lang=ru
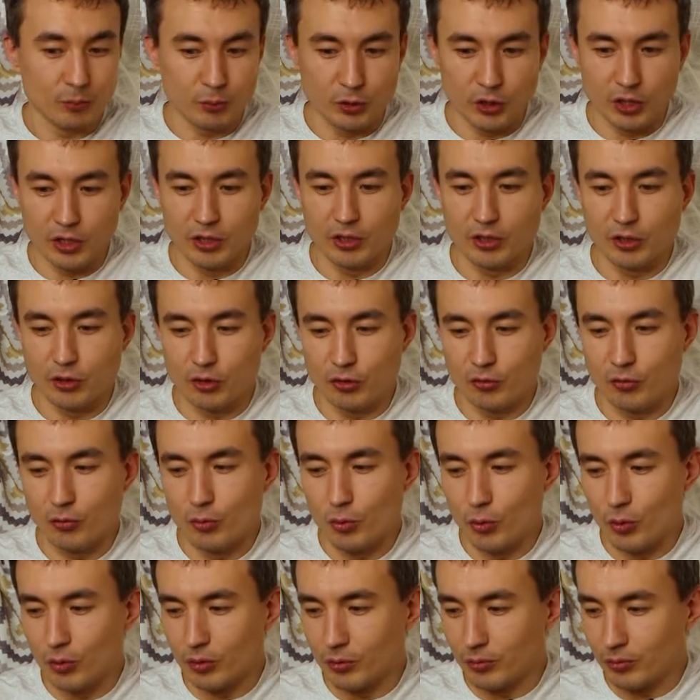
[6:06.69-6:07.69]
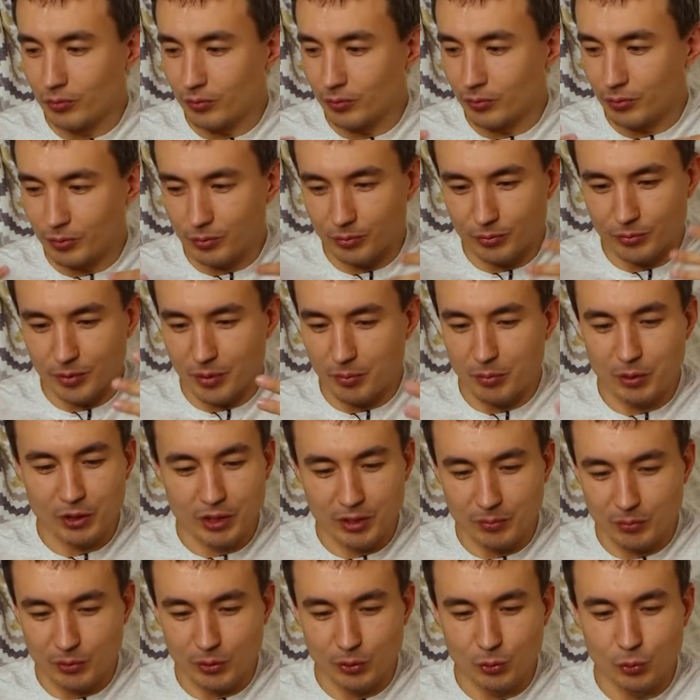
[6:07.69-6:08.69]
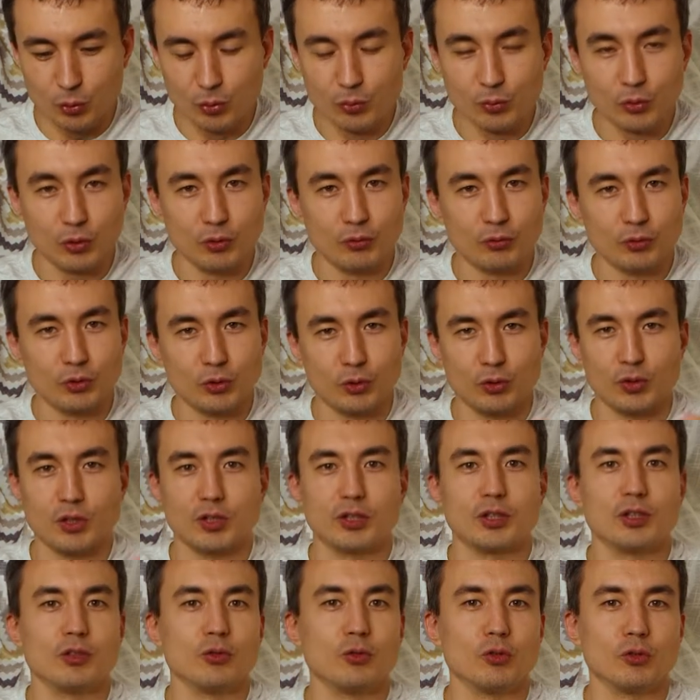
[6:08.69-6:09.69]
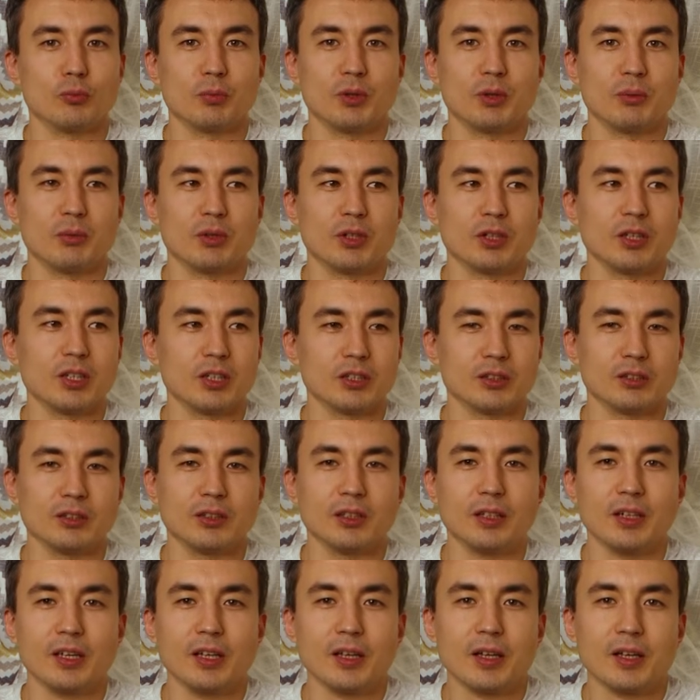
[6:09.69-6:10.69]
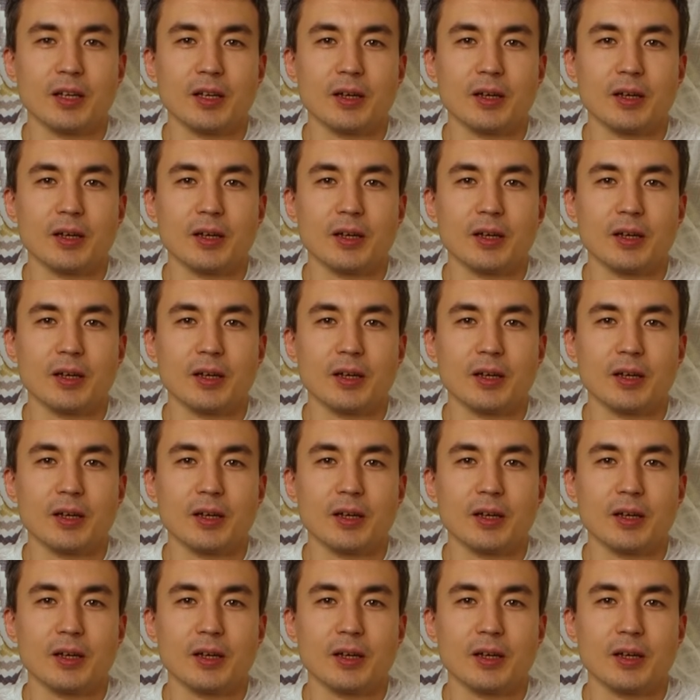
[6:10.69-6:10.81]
вообще ничего вот об этом не думаю, все как-то идет прям классно.